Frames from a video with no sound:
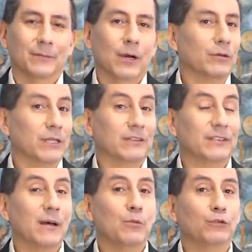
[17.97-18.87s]
Bueno, ya
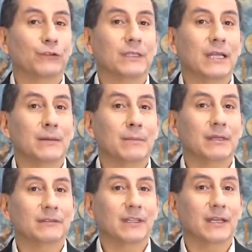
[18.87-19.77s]
estamos en el
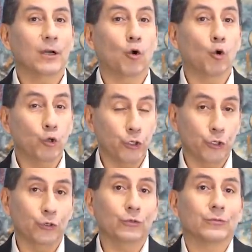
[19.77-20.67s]
mes de
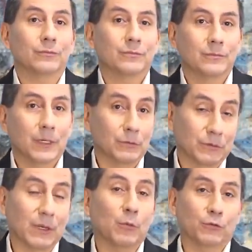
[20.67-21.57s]
junio, bueno,
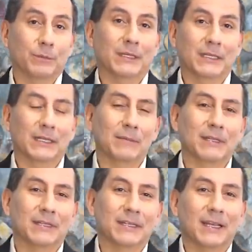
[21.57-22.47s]
estamos
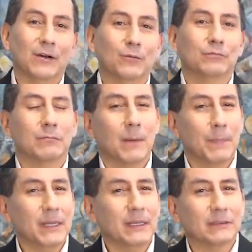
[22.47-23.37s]
verdaderamente ya
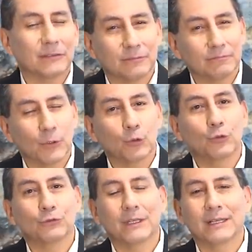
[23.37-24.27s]
apenas
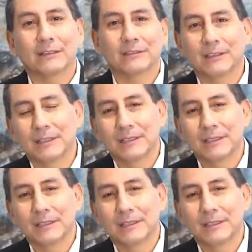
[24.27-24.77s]
unos días